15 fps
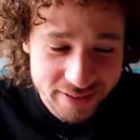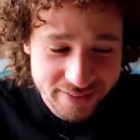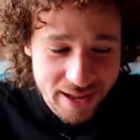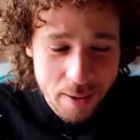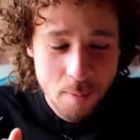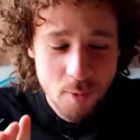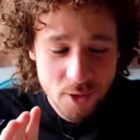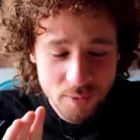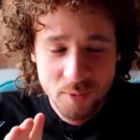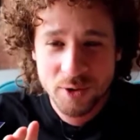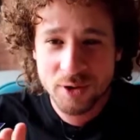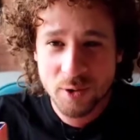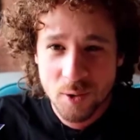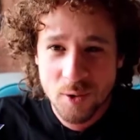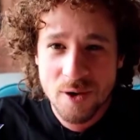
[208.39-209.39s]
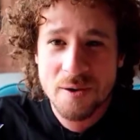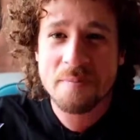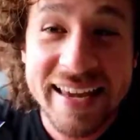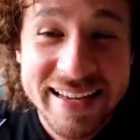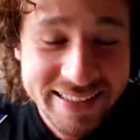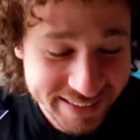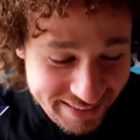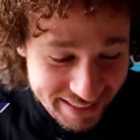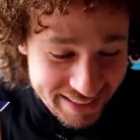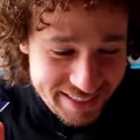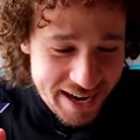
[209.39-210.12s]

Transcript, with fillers: está muy, muy cool. Y se